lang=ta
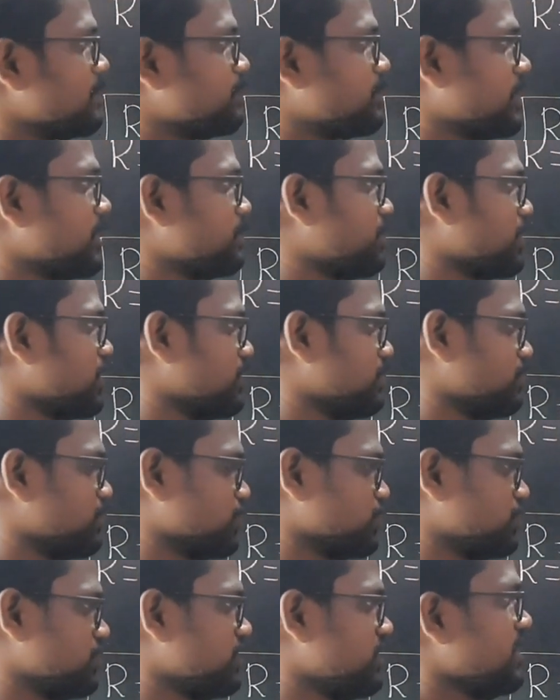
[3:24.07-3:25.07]
கம்பேர்
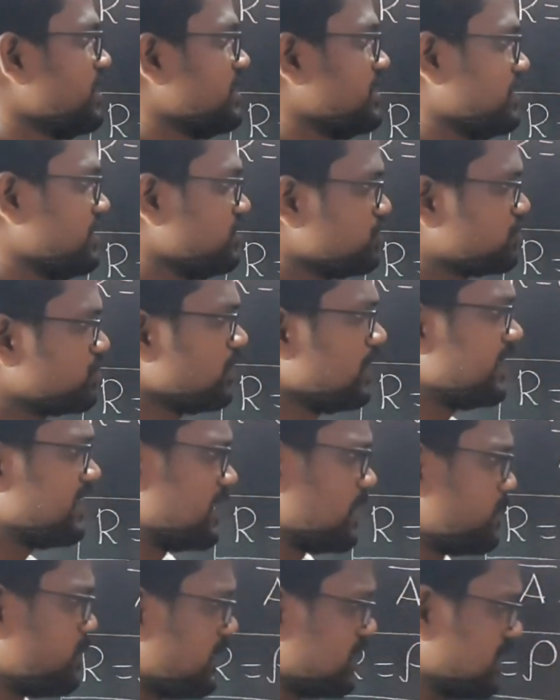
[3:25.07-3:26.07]
பண்ணும்போது
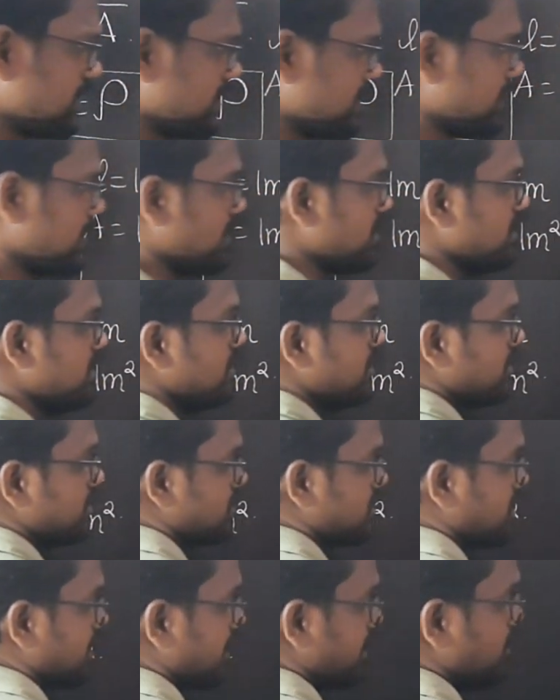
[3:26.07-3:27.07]
இன்சுலேட்டர் பார்த்தீங்கன்னா
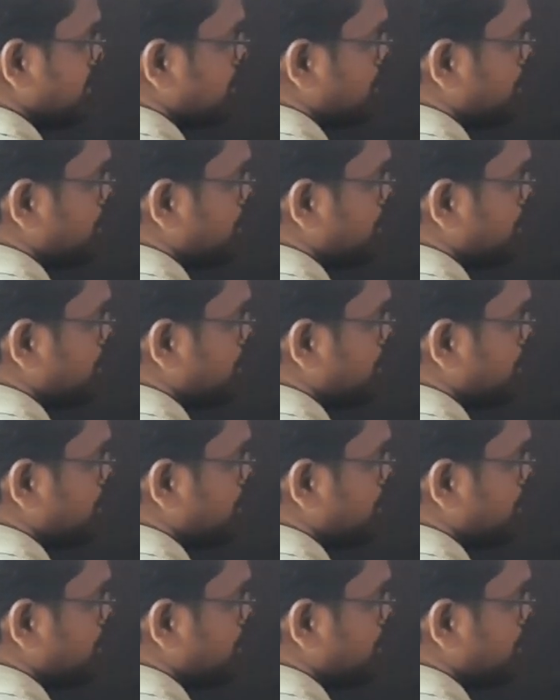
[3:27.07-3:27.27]
டென்